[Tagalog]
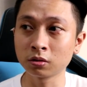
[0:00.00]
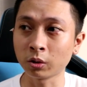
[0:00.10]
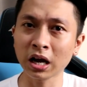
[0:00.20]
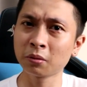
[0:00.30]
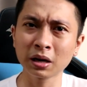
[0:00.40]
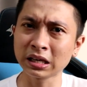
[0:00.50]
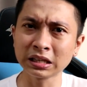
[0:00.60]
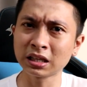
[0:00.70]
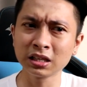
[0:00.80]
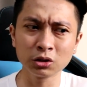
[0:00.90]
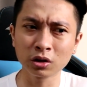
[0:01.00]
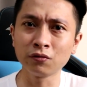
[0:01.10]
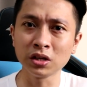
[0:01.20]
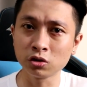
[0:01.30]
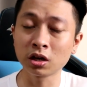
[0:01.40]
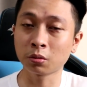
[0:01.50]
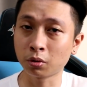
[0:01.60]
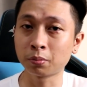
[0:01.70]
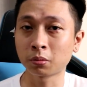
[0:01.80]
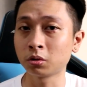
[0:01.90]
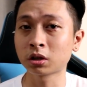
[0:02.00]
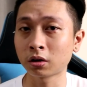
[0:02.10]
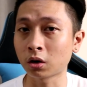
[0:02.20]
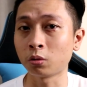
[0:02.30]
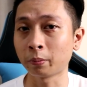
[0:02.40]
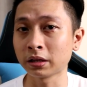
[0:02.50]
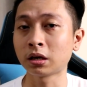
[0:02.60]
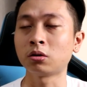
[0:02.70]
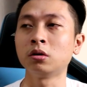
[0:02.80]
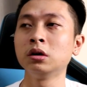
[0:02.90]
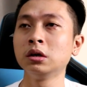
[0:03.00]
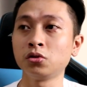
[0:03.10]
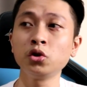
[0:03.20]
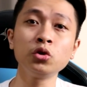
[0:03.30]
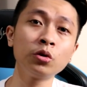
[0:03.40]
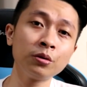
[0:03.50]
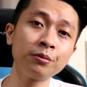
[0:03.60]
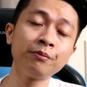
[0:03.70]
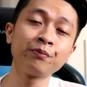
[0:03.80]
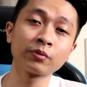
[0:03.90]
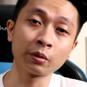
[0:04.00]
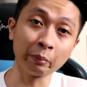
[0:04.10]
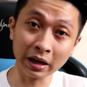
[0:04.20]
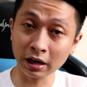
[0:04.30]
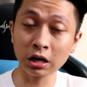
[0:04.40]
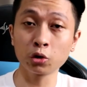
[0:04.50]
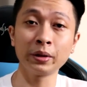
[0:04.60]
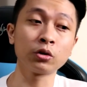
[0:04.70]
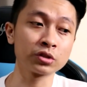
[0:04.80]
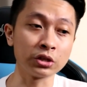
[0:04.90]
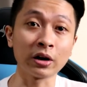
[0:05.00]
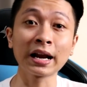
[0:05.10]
Wala kayong makikita dito na video na nagpo-promote ako ng kumpanya ko. Yun yung may recommend ko sa inyo.